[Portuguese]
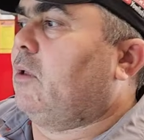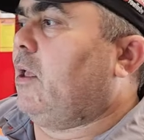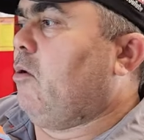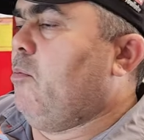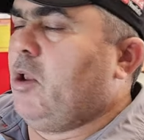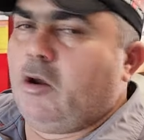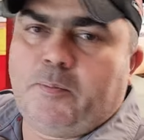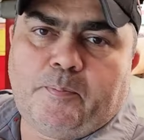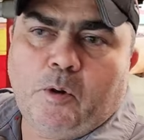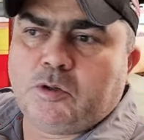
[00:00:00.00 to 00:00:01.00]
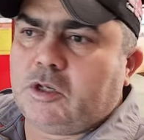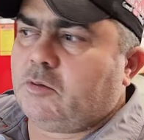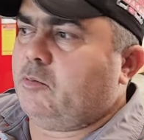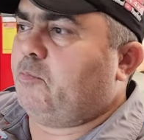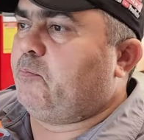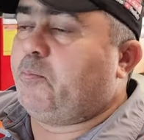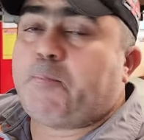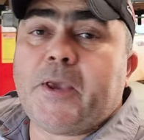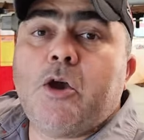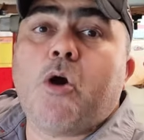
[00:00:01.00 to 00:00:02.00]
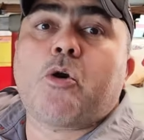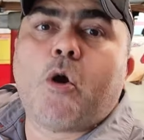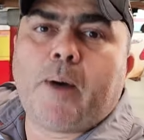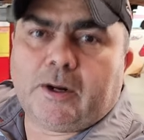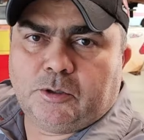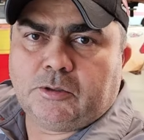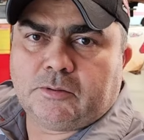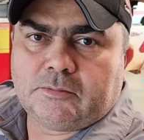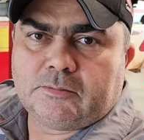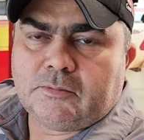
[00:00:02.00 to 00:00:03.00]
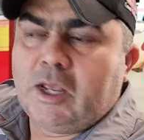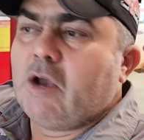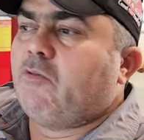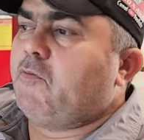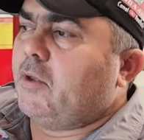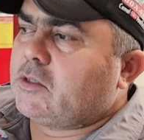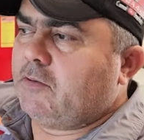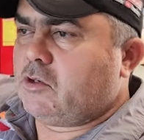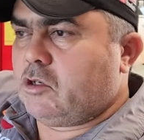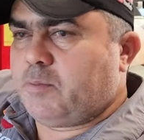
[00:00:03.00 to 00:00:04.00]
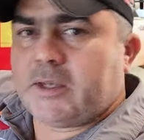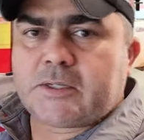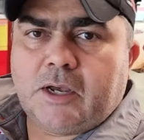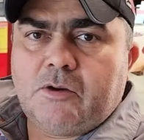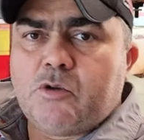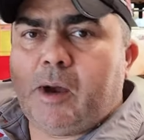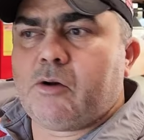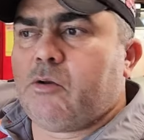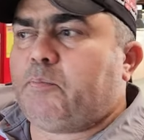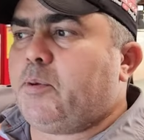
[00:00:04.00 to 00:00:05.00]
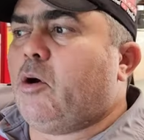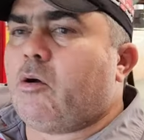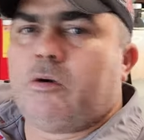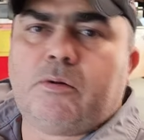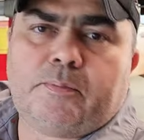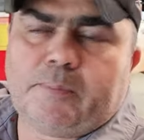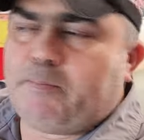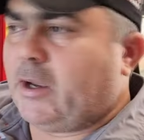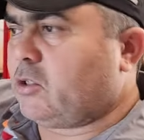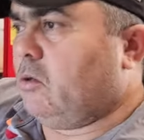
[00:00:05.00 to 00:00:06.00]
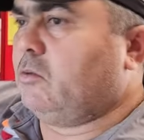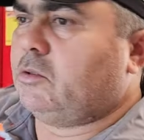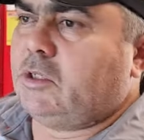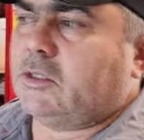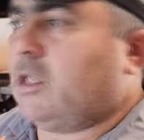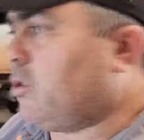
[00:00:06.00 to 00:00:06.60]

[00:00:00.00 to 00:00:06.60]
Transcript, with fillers: É, ou melhor, poucos dias piorou o barulho. Foi feito um serviço de suspensão e o barulho piorou Passou alguns dias.